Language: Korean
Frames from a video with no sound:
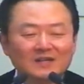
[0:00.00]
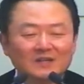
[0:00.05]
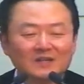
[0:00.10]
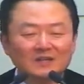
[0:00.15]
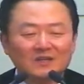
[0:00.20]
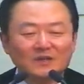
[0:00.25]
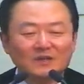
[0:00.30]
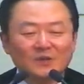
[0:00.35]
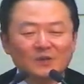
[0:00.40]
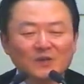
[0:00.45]

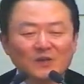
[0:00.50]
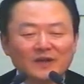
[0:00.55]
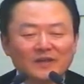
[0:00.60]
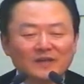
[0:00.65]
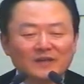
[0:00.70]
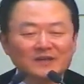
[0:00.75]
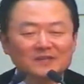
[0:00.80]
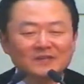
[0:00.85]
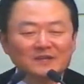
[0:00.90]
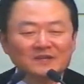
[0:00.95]

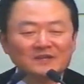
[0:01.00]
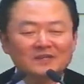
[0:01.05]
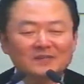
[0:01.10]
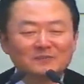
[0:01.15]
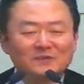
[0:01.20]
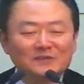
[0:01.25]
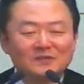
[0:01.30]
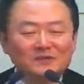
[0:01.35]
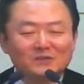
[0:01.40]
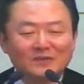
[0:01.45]
여호와의
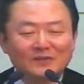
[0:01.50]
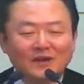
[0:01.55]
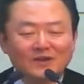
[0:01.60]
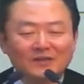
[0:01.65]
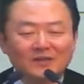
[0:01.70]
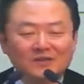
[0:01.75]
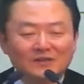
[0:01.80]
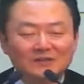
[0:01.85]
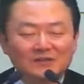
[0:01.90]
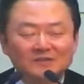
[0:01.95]
이름을
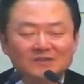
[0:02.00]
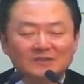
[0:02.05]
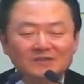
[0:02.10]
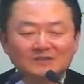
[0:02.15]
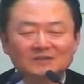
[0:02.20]
위하여